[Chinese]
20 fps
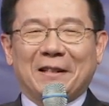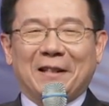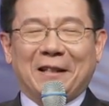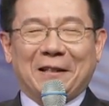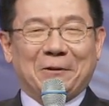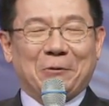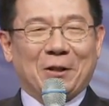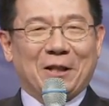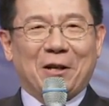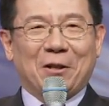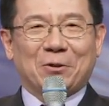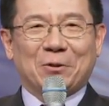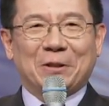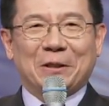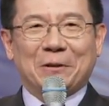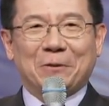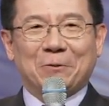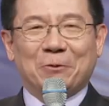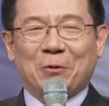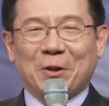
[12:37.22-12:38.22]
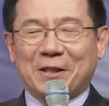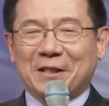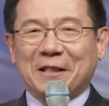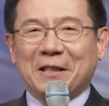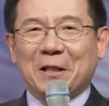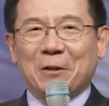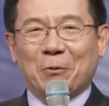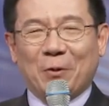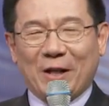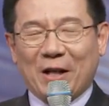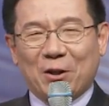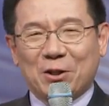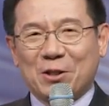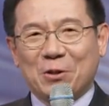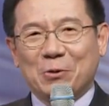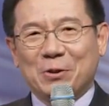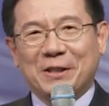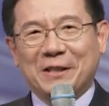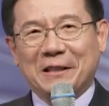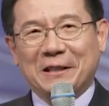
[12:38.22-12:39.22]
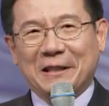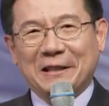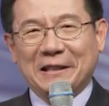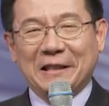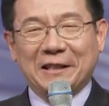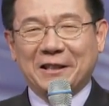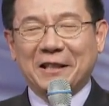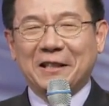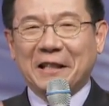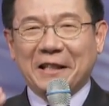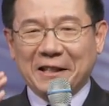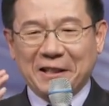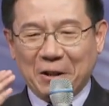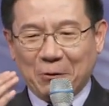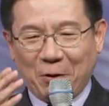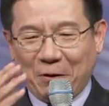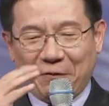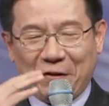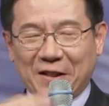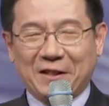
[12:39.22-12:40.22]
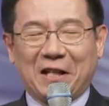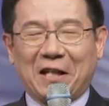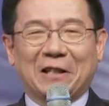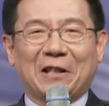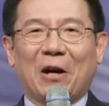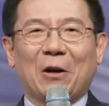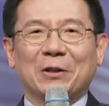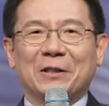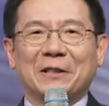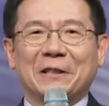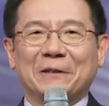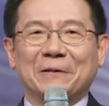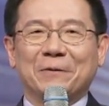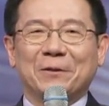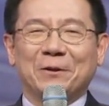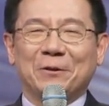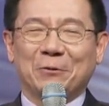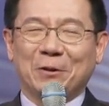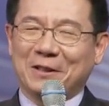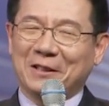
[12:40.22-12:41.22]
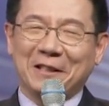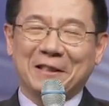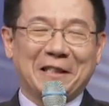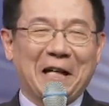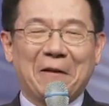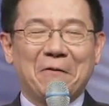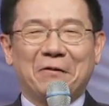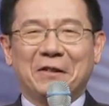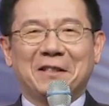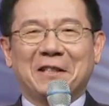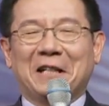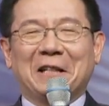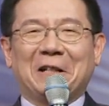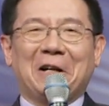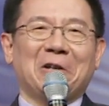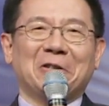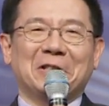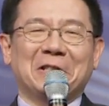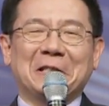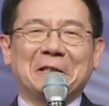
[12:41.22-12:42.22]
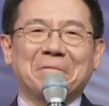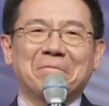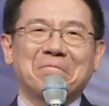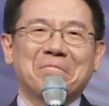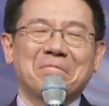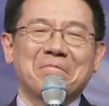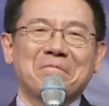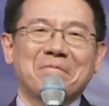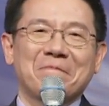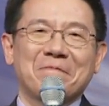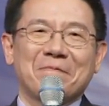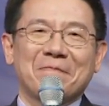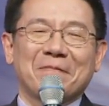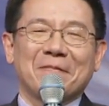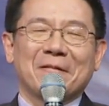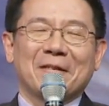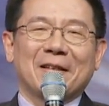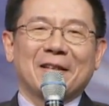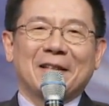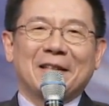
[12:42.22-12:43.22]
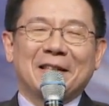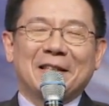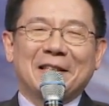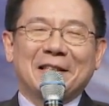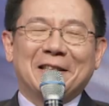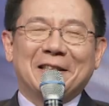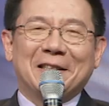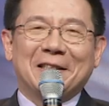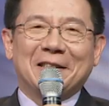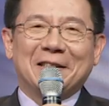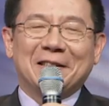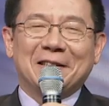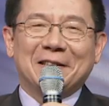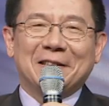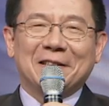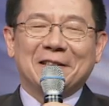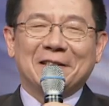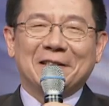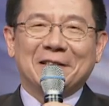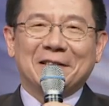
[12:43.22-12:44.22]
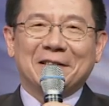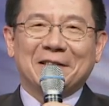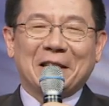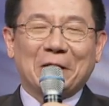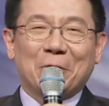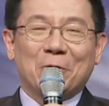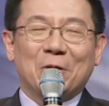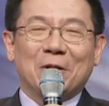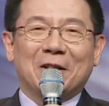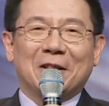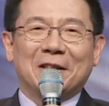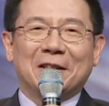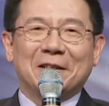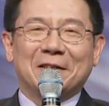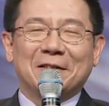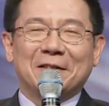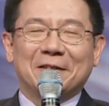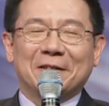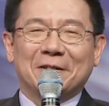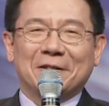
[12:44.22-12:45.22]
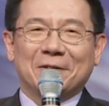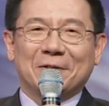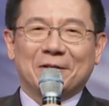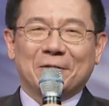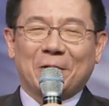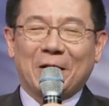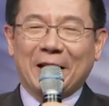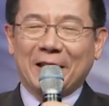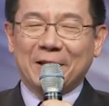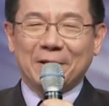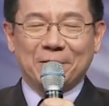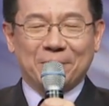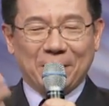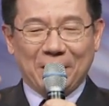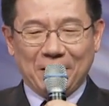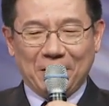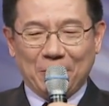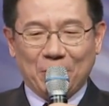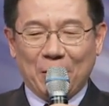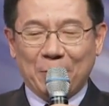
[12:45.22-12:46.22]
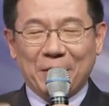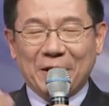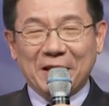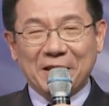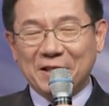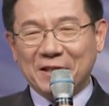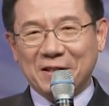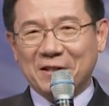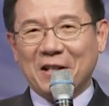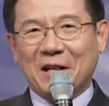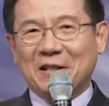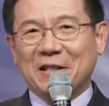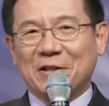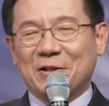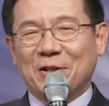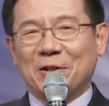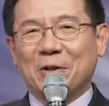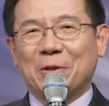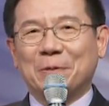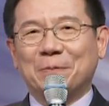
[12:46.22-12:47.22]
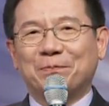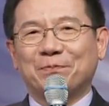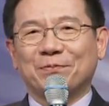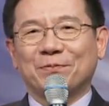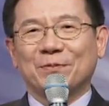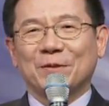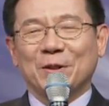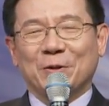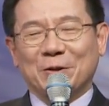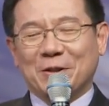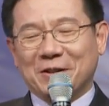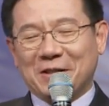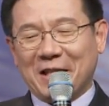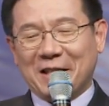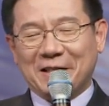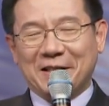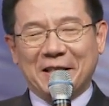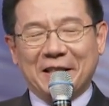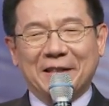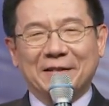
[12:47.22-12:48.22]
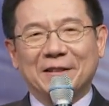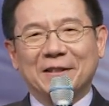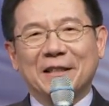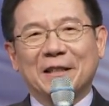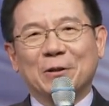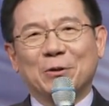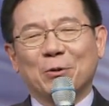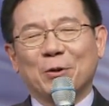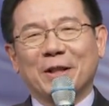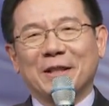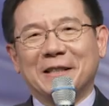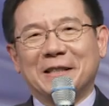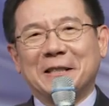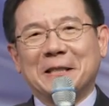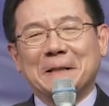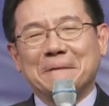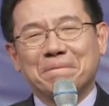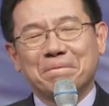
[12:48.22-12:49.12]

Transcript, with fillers: 我告诉你，我今天我要受洗了。你听了一定会非常高兴。我听了当然非常高兴。”再过后来，呃，我们联系上了之后，我就在前一个多月以前，